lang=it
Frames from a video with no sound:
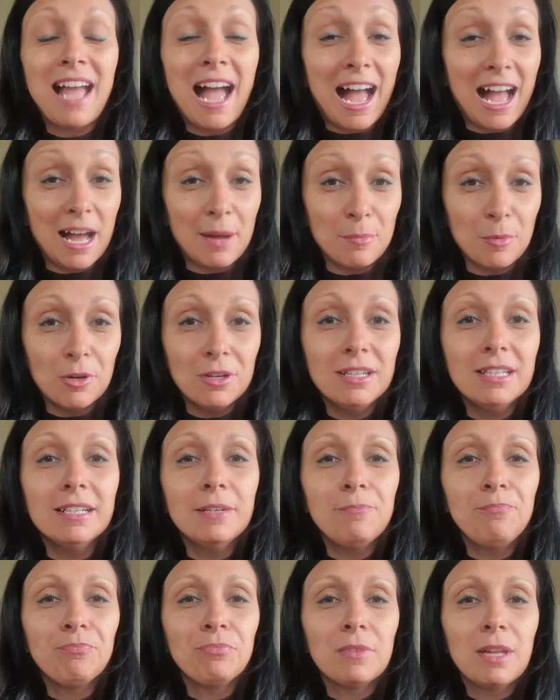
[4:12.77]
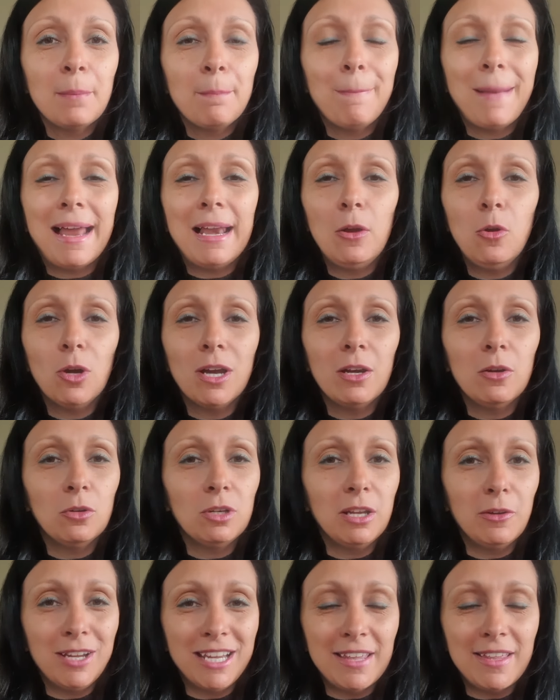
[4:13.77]
Amon, bello che non
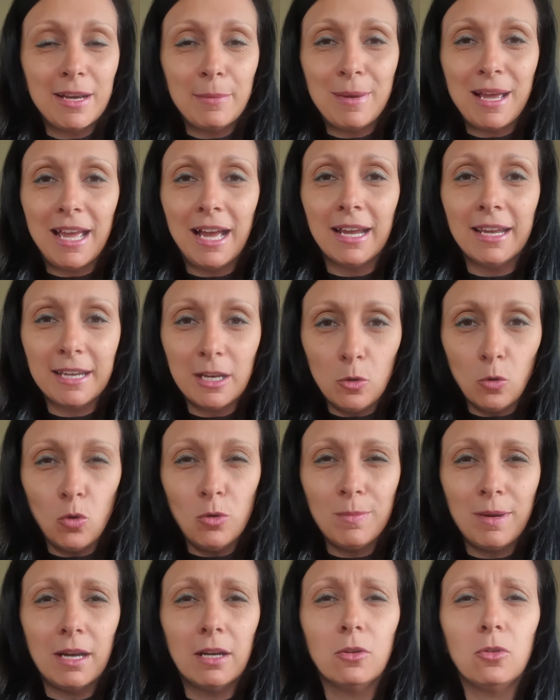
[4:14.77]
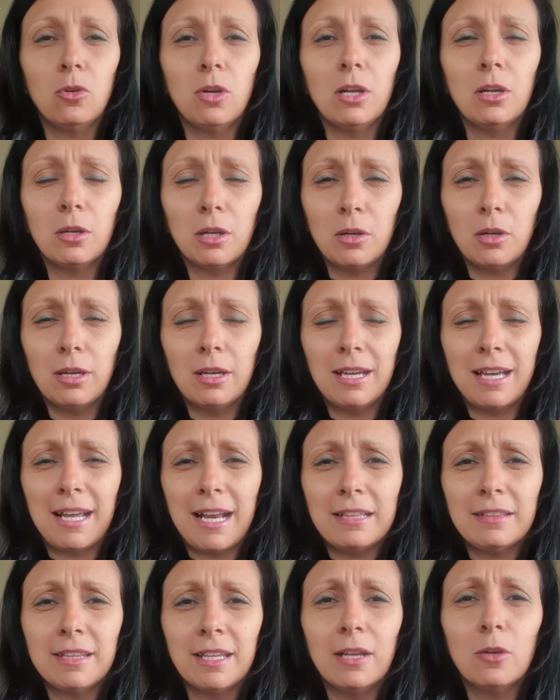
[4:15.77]
deve chiedere mai anche lui, ma ancora un
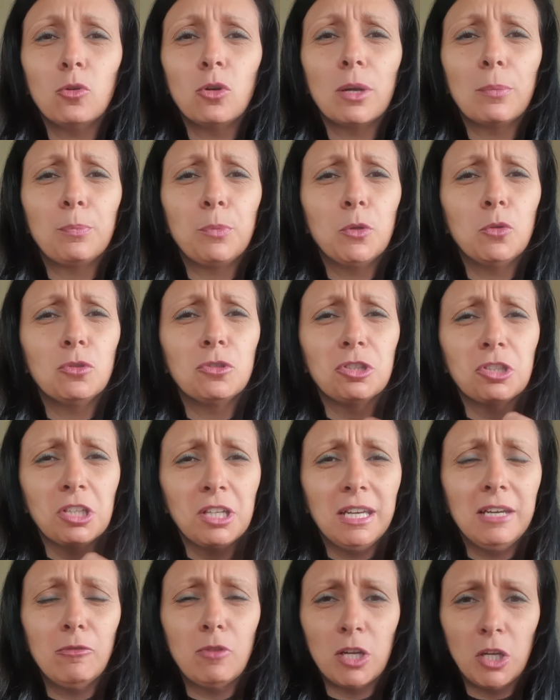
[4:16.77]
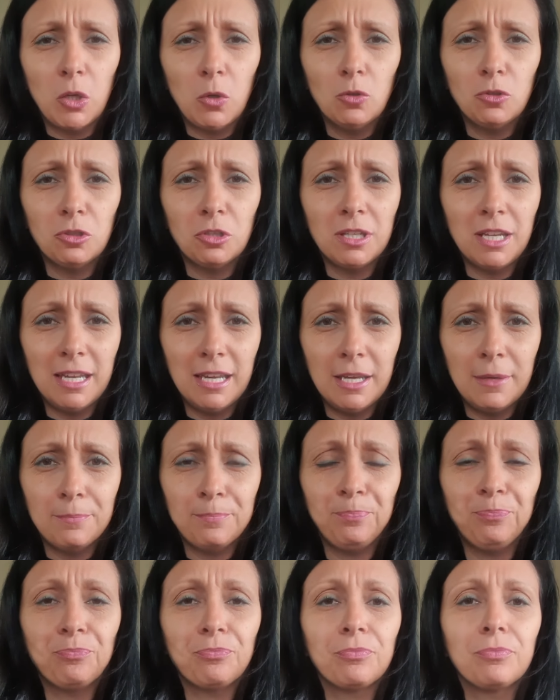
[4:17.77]
carattere ancora più schivo e chiuso
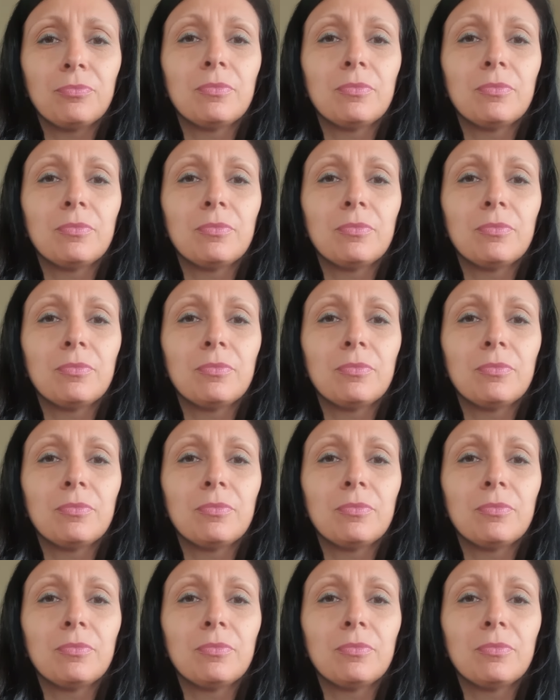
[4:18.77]
di,